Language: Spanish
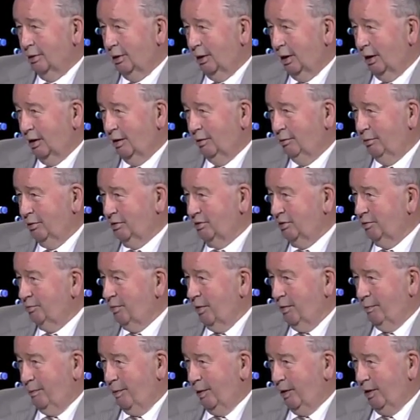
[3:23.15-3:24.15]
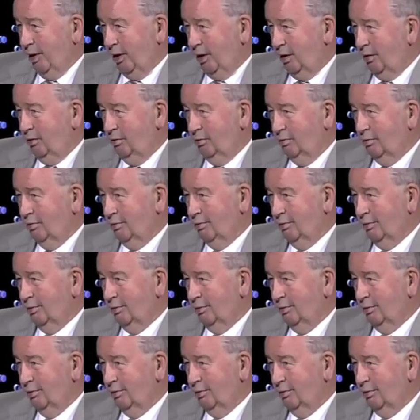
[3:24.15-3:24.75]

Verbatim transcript: cada mm. vez es más parejo.